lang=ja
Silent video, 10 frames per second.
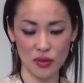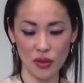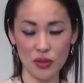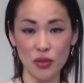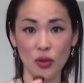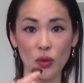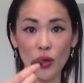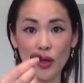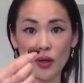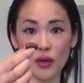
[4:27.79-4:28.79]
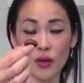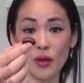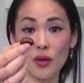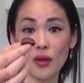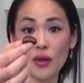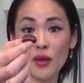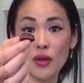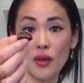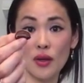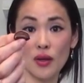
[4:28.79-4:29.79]
なんでしょうか、これ。
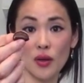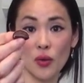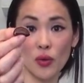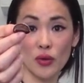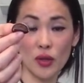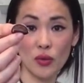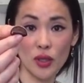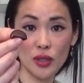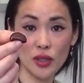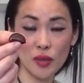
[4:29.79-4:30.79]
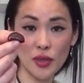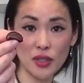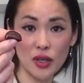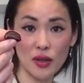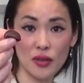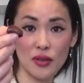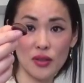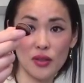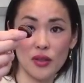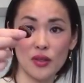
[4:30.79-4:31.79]
こんなのが出てきました。
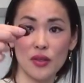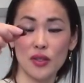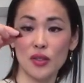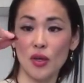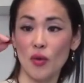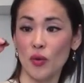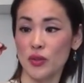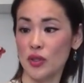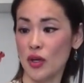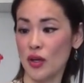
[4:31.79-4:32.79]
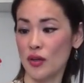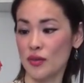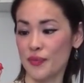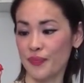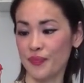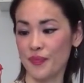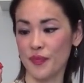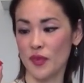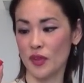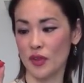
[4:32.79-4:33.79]
では、こちら、
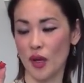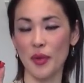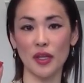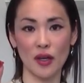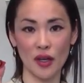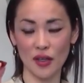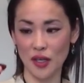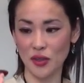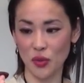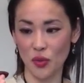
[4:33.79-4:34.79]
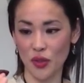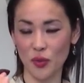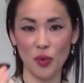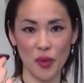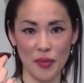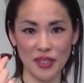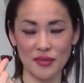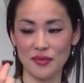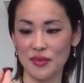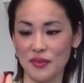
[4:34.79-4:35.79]
食べてから感想を言おうと思います。